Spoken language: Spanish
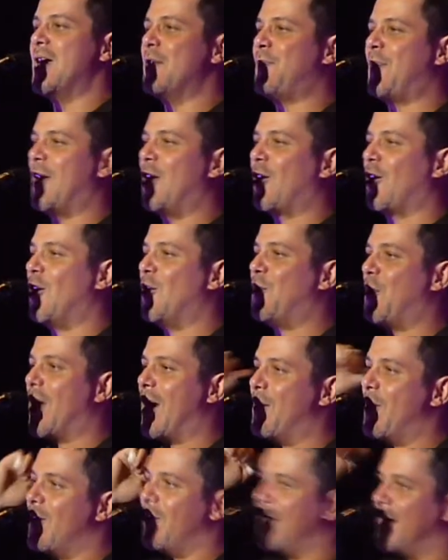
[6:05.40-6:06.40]
espero que nos
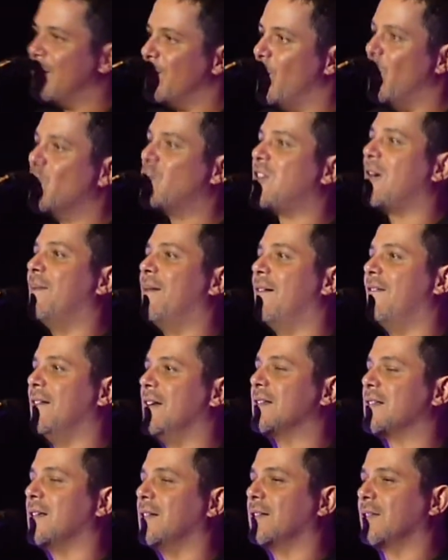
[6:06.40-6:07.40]
podamos ver muchas más
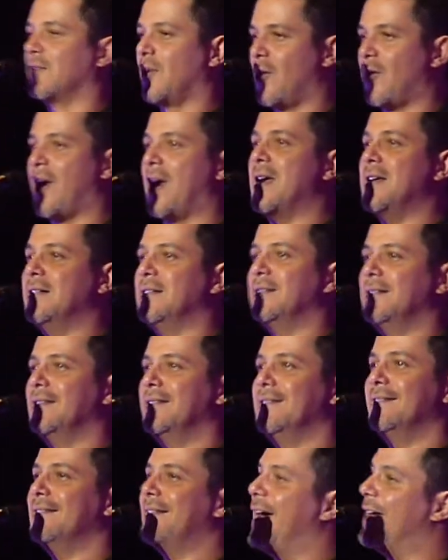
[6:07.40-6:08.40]
veces, ¿ok?
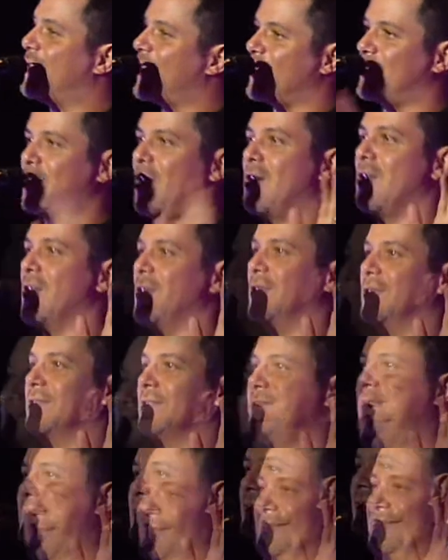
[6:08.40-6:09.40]
Eso es todo.
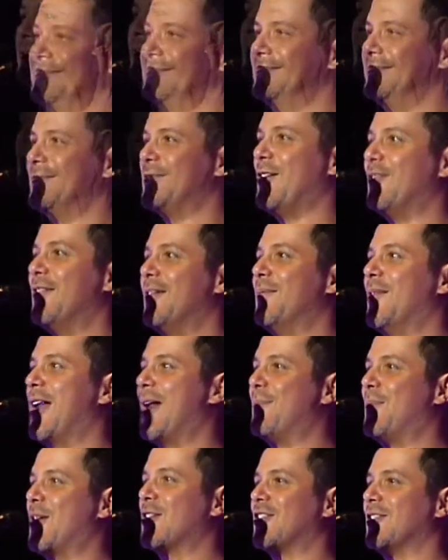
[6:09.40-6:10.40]
Nos vemos
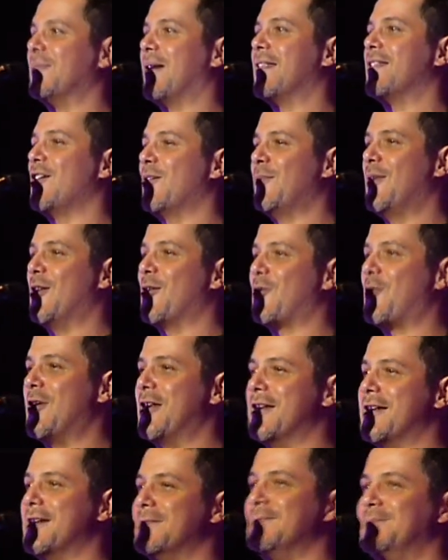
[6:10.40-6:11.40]
la próxima, Dios me los
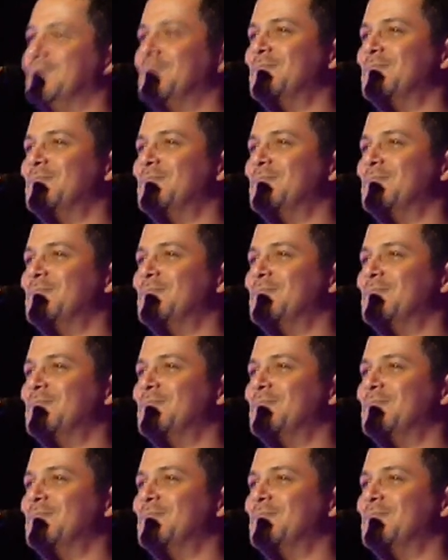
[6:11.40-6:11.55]
pide.